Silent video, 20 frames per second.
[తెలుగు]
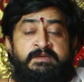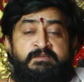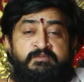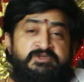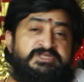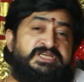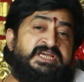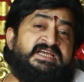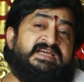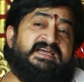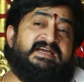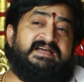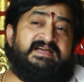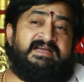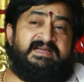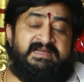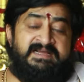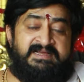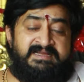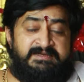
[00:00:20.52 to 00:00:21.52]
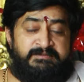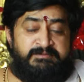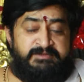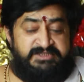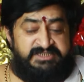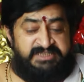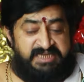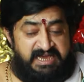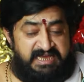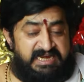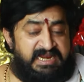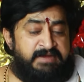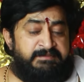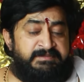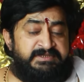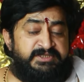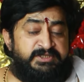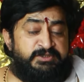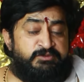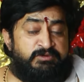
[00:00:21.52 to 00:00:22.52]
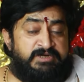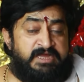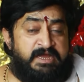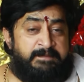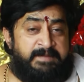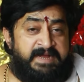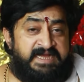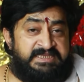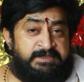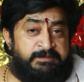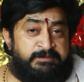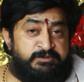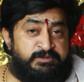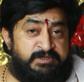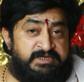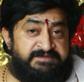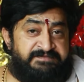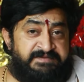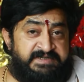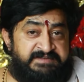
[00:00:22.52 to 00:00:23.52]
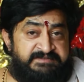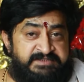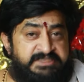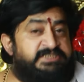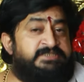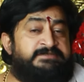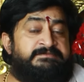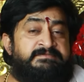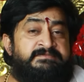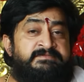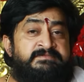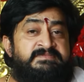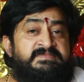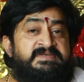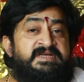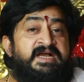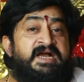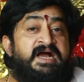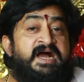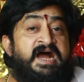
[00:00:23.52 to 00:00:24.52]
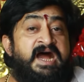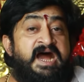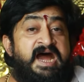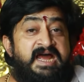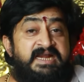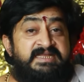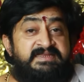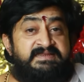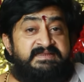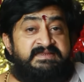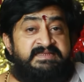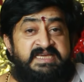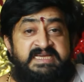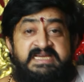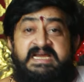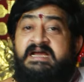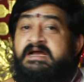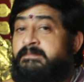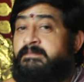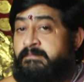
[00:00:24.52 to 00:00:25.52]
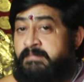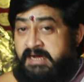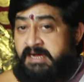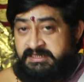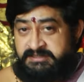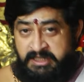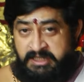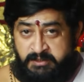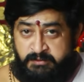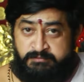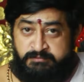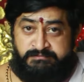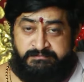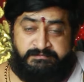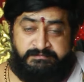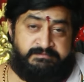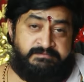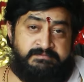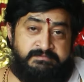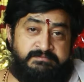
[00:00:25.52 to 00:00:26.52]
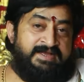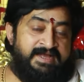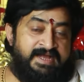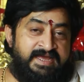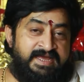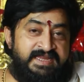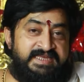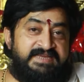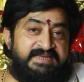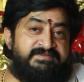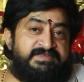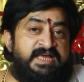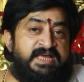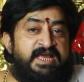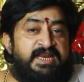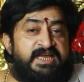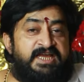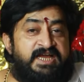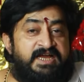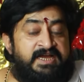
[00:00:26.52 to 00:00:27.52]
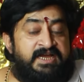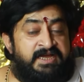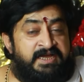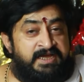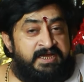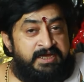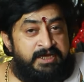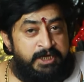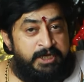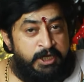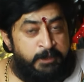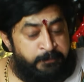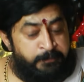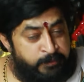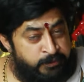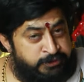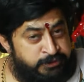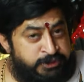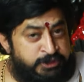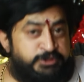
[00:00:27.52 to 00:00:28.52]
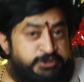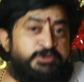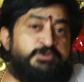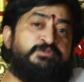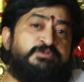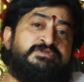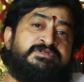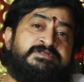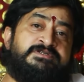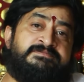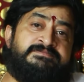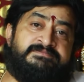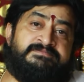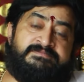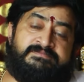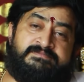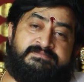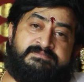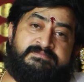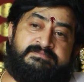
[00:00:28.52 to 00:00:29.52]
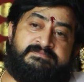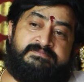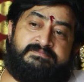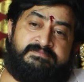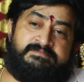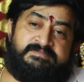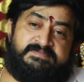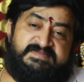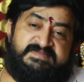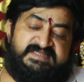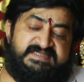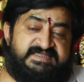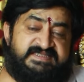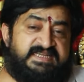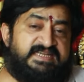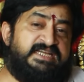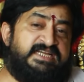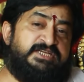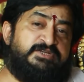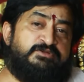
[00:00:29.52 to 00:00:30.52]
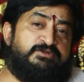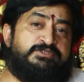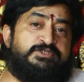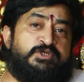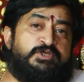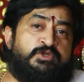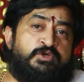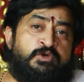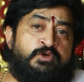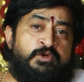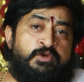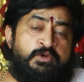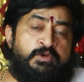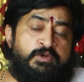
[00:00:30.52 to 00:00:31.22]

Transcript: ముఖ్యంగా ఇప్పుడు చాలామంది కూడా బాధపడుతున్నటువంటి విషయం ఆర్థిక బాధలు అనేక విధాలుగా అప్పులు చేస్తూ ఉంటాం నిజంగా ఈ రోజుల్లో